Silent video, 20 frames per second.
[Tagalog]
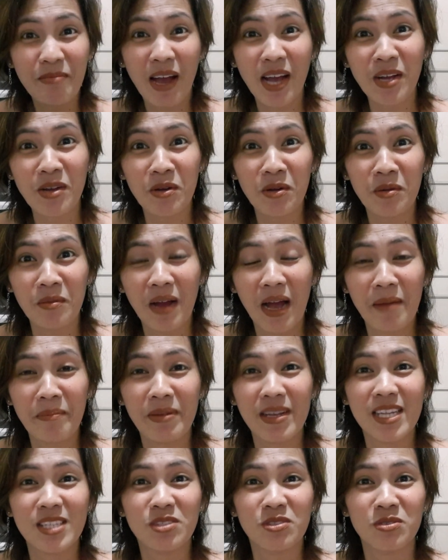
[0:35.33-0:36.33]
Bago ko nga
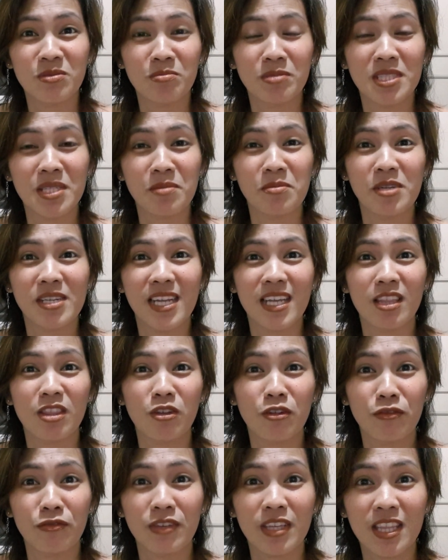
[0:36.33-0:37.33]
pala simulan
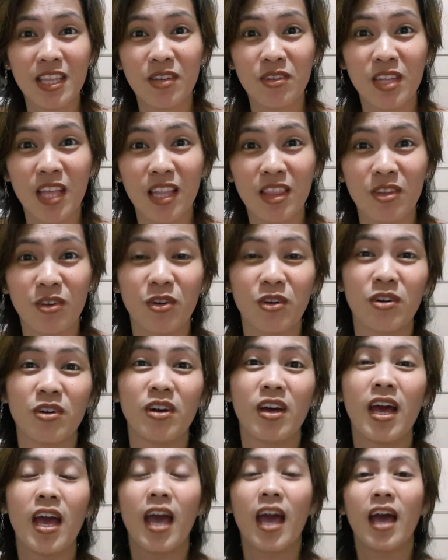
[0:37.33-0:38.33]
tong video na to,
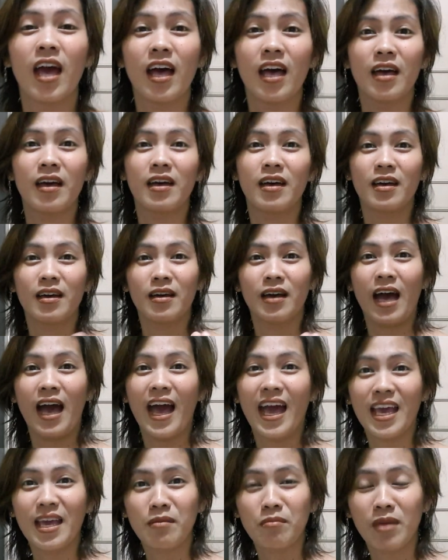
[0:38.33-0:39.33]

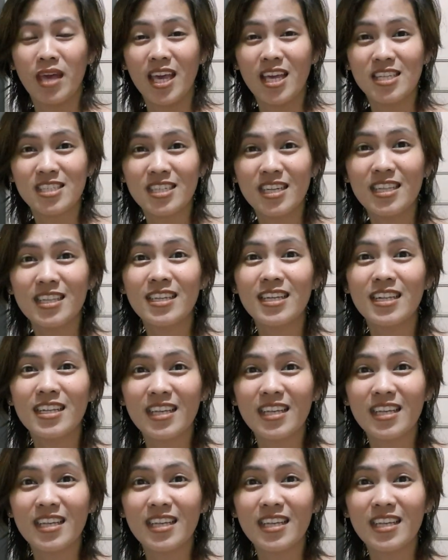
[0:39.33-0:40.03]
I'm Angel